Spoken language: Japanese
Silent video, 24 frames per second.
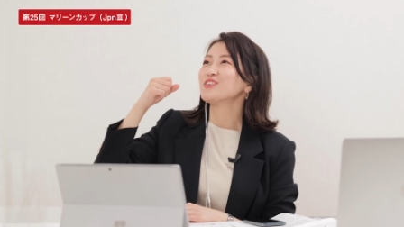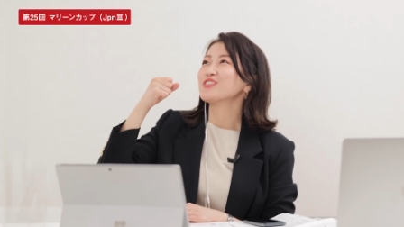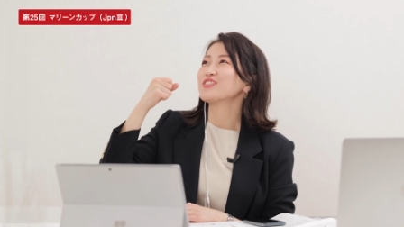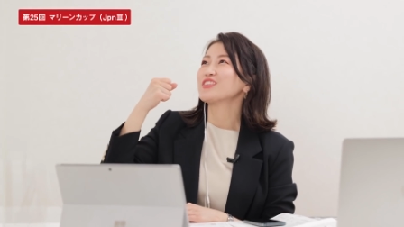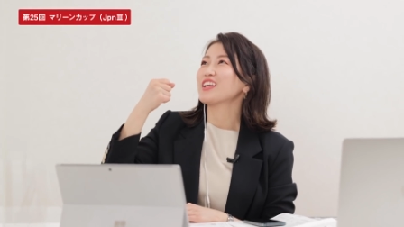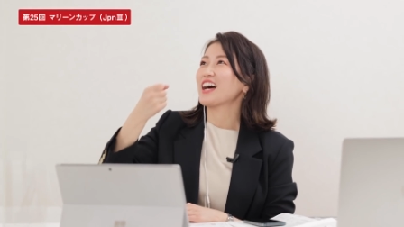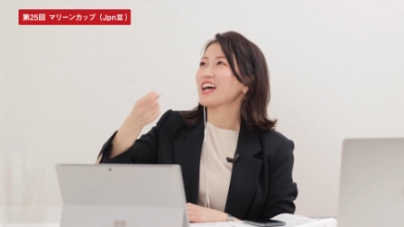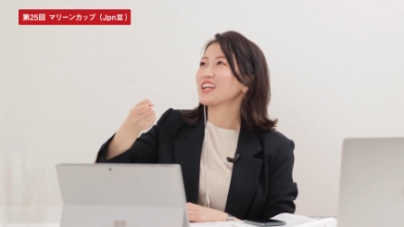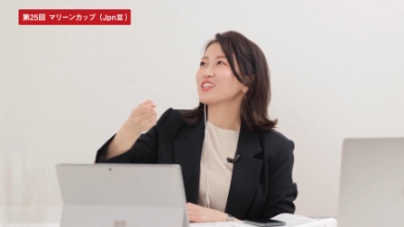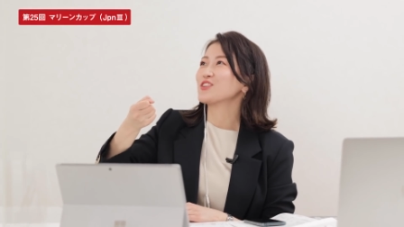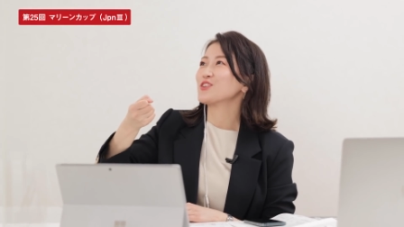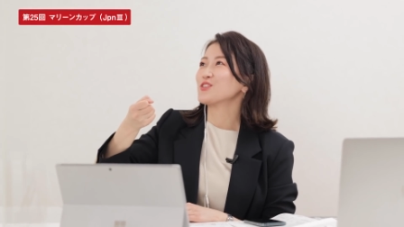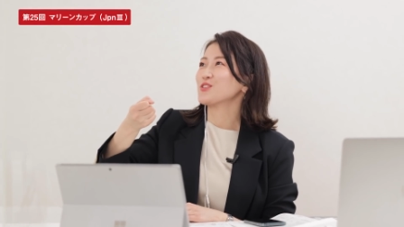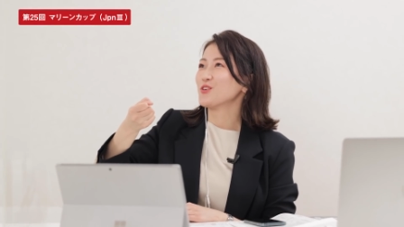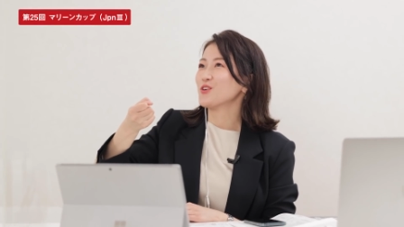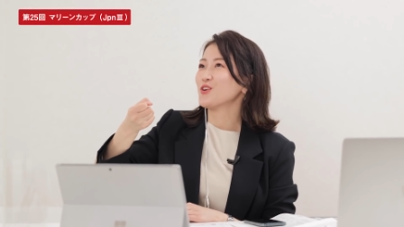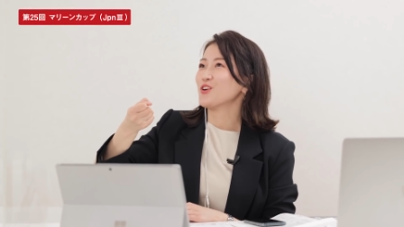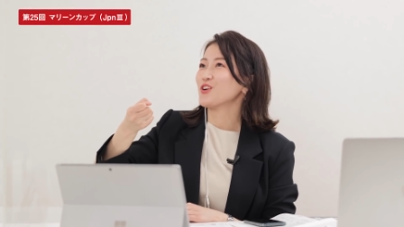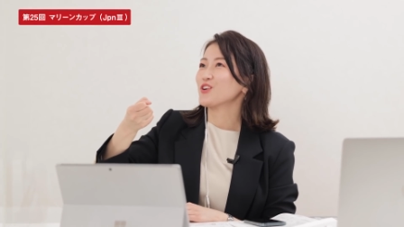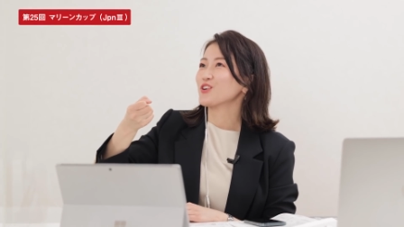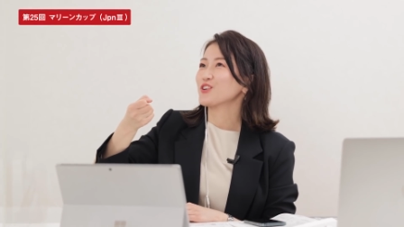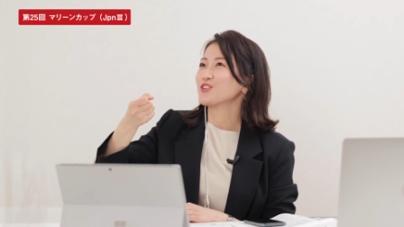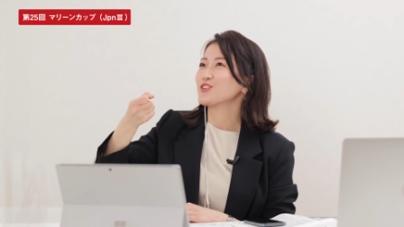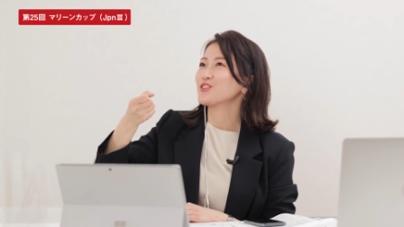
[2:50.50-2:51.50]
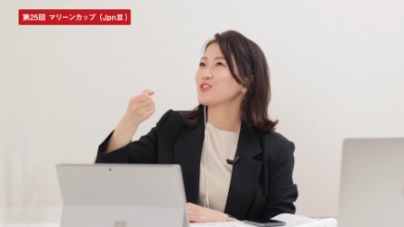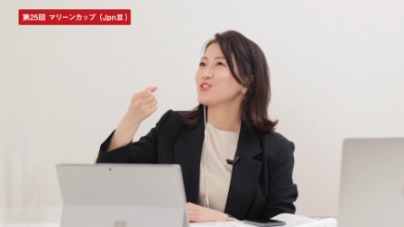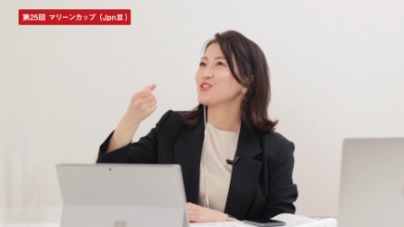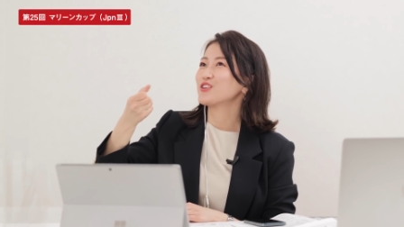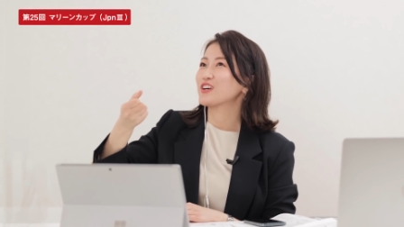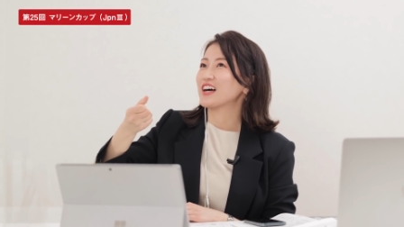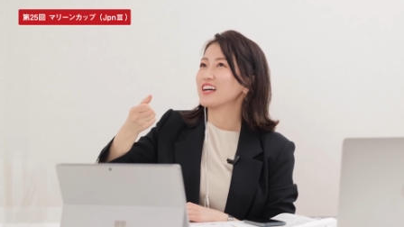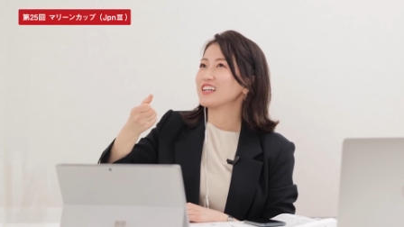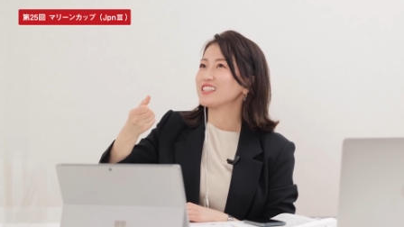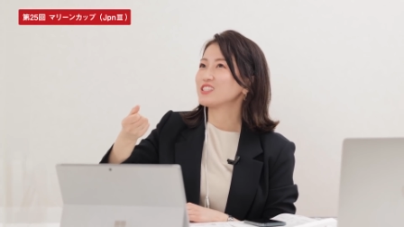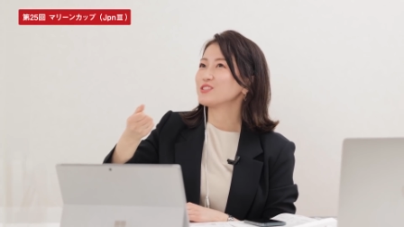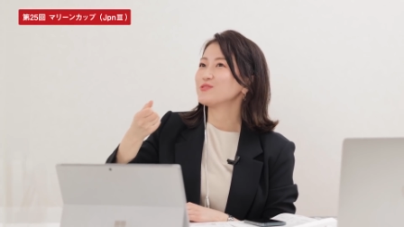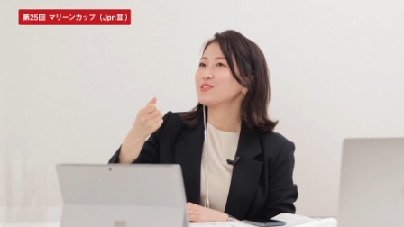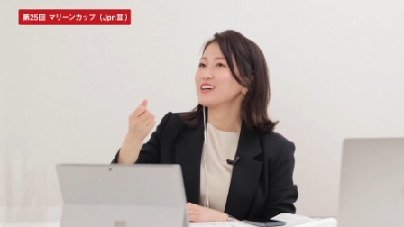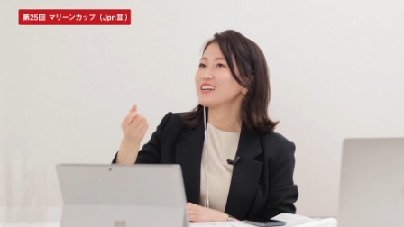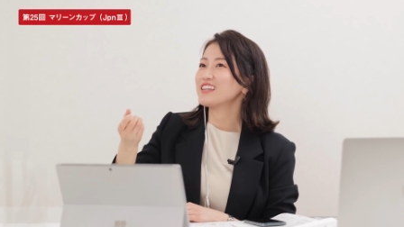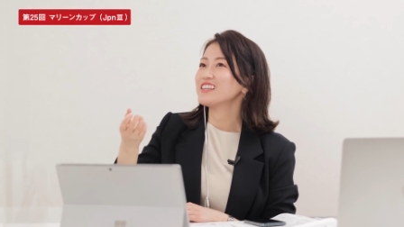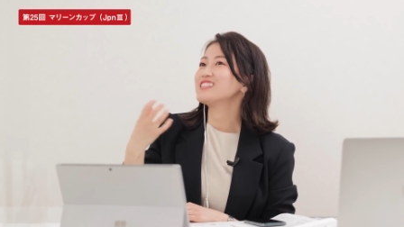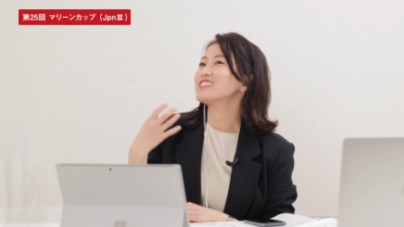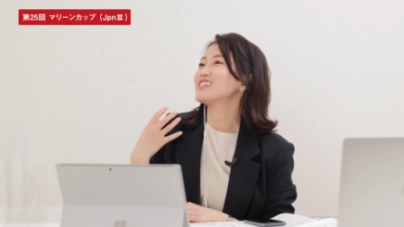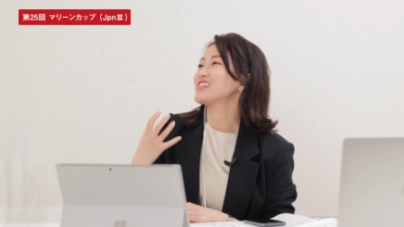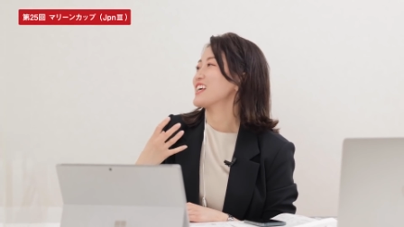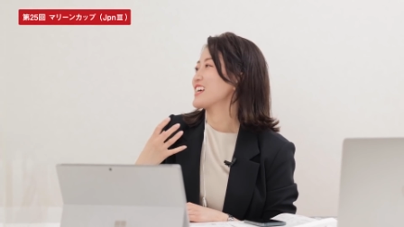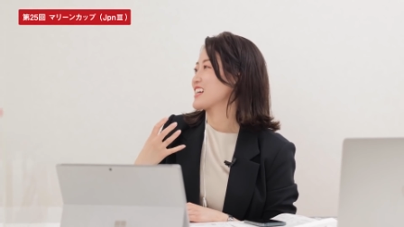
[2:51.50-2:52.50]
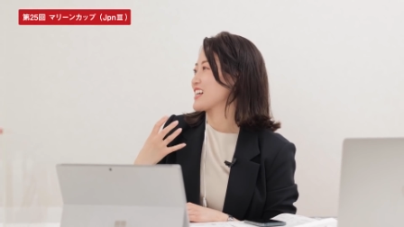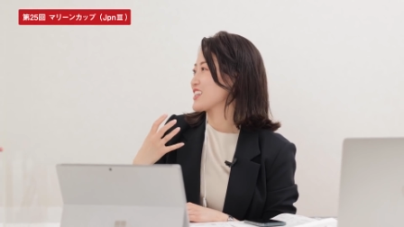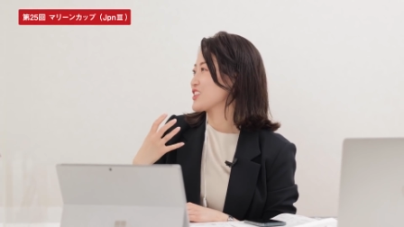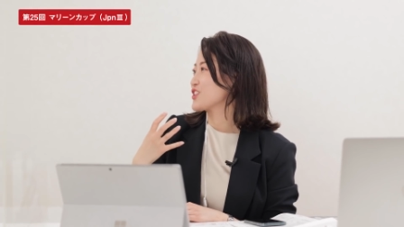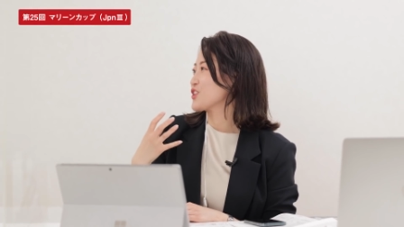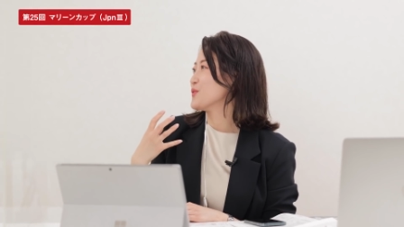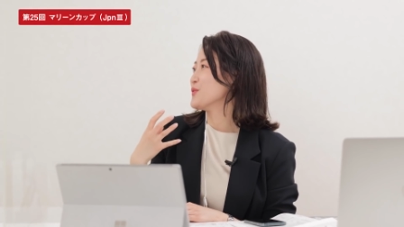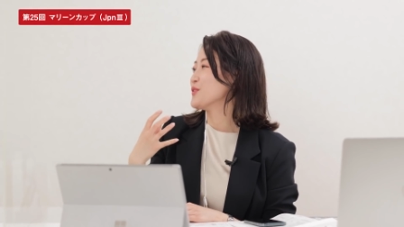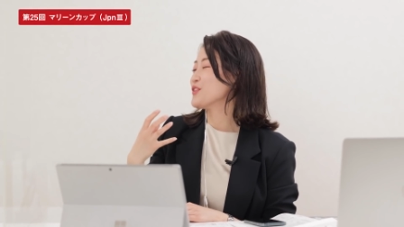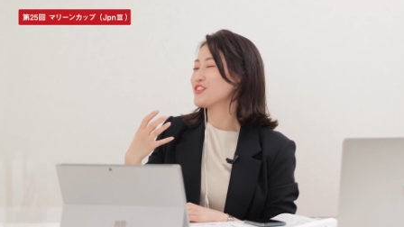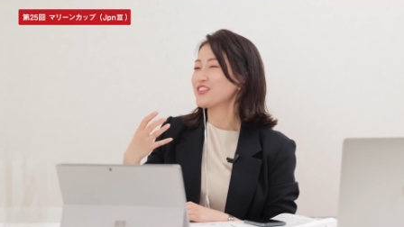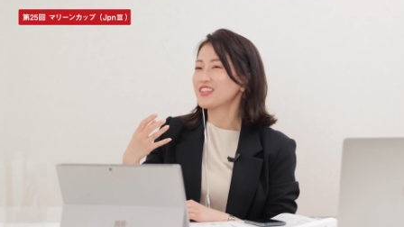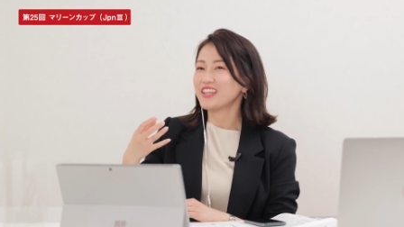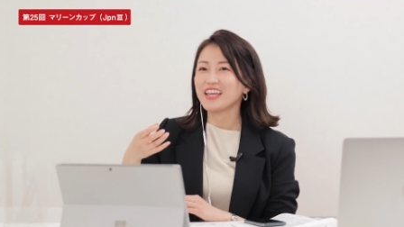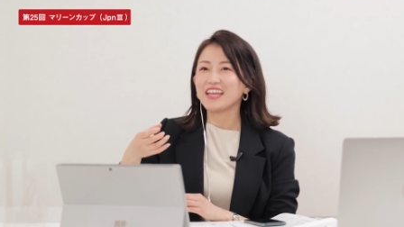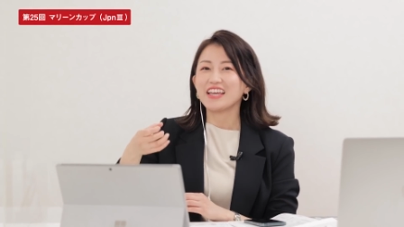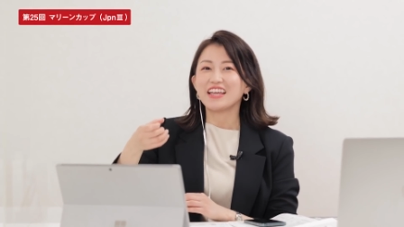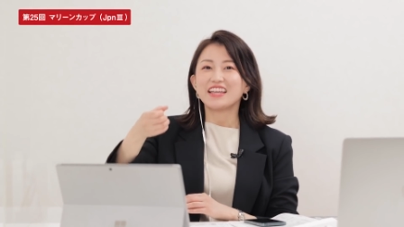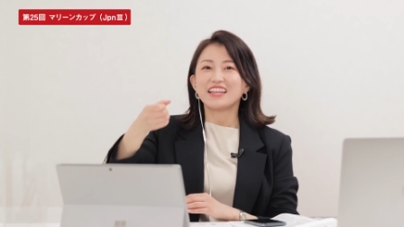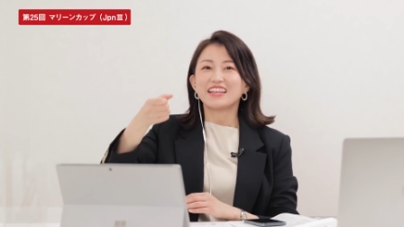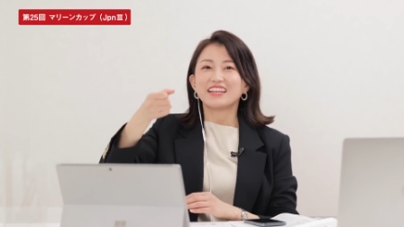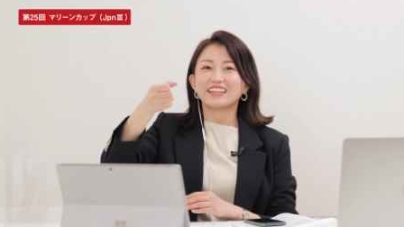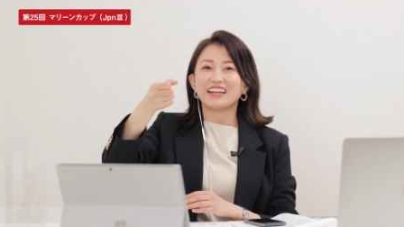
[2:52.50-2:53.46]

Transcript: ル飲んだ後のクーが一番いいんじゃないかと思って